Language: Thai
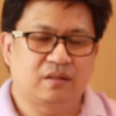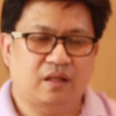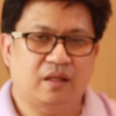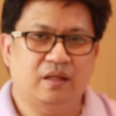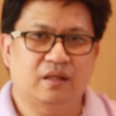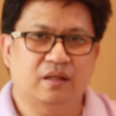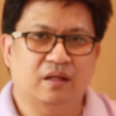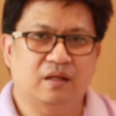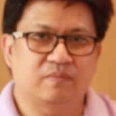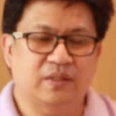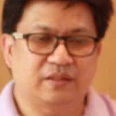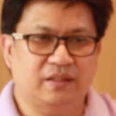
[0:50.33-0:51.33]
ใน
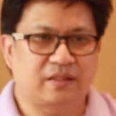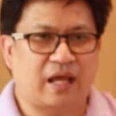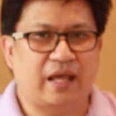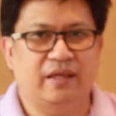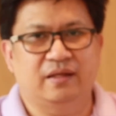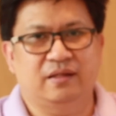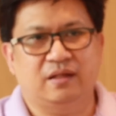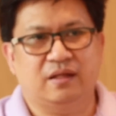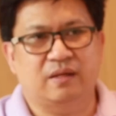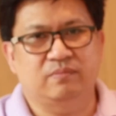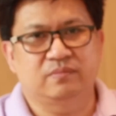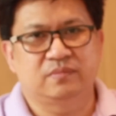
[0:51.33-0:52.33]
ประเทศไทย
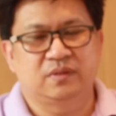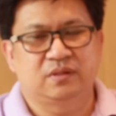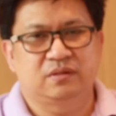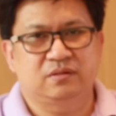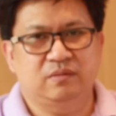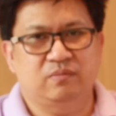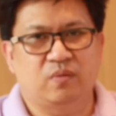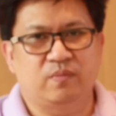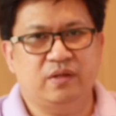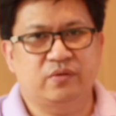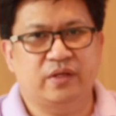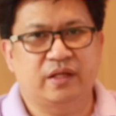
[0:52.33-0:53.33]
ครับซึ่งผม
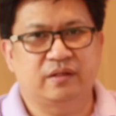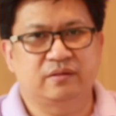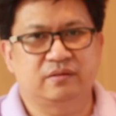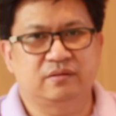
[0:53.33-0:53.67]
ได้เรียน